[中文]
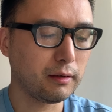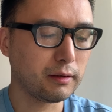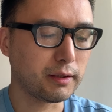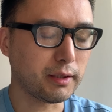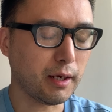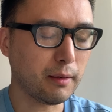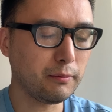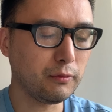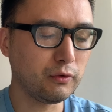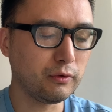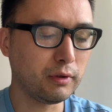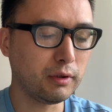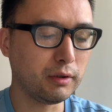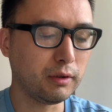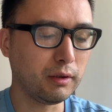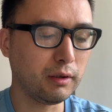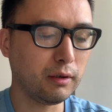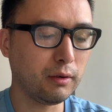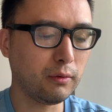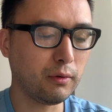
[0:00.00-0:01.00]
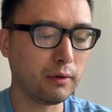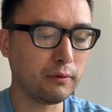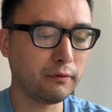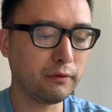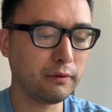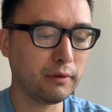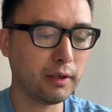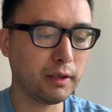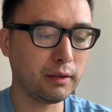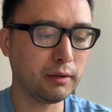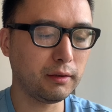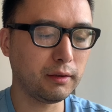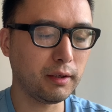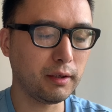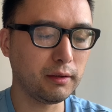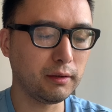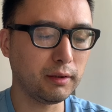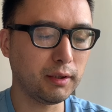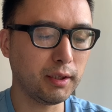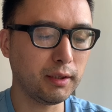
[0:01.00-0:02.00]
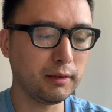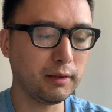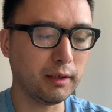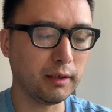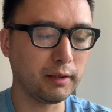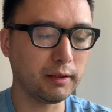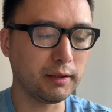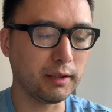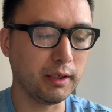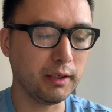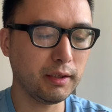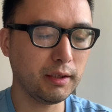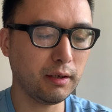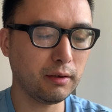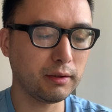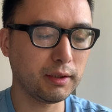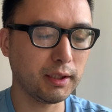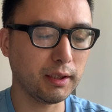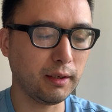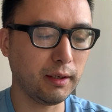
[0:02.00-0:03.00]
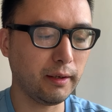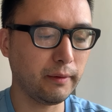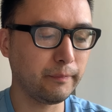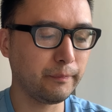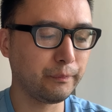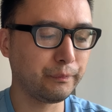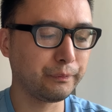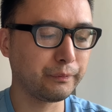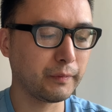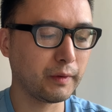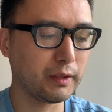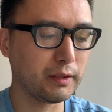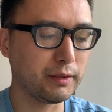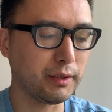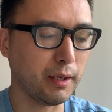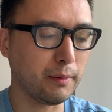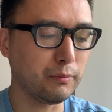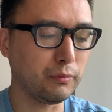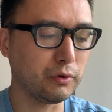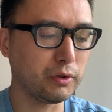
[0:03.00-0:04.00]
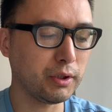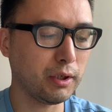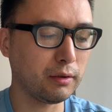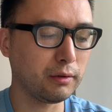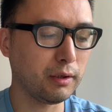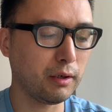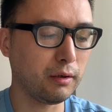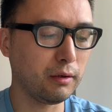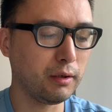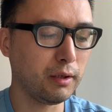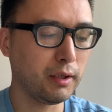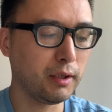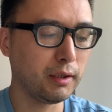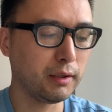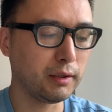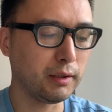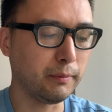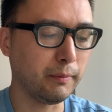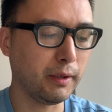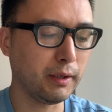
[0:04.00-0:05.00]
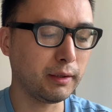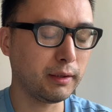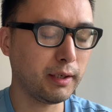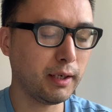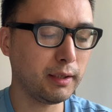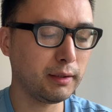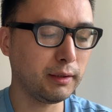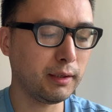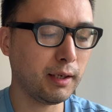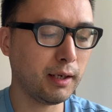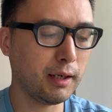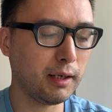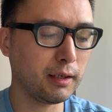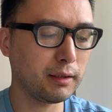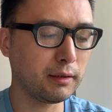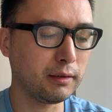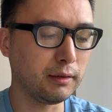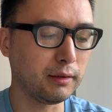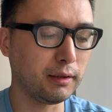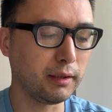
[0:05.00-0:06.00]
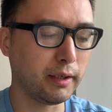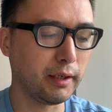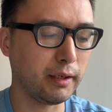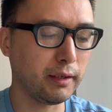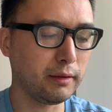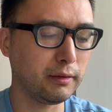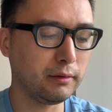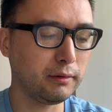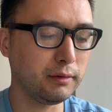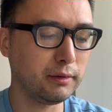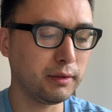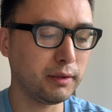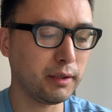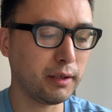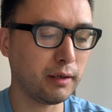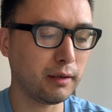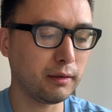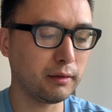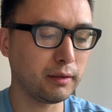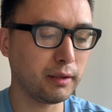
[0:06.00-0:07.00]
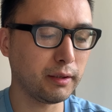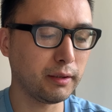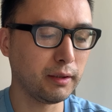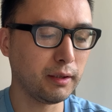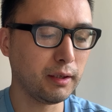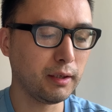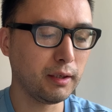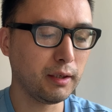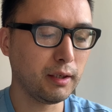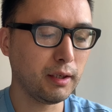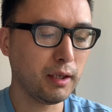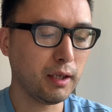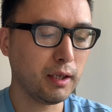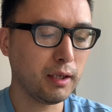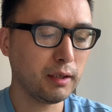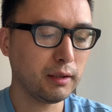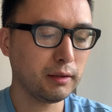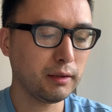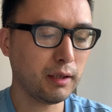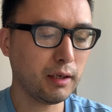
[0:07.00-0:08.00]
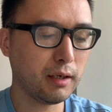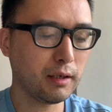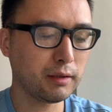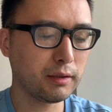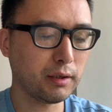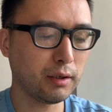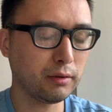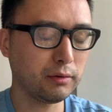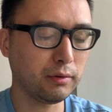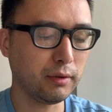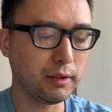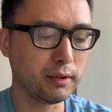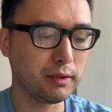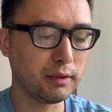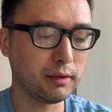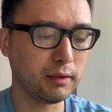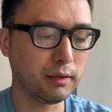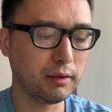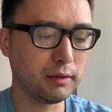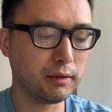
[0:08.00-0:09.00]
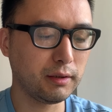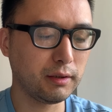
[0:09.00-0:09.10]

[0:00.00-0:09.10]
贾母和王夫人等听了也笑起来。贾母笑道：“你们看他可怜见儿的，那小腿子，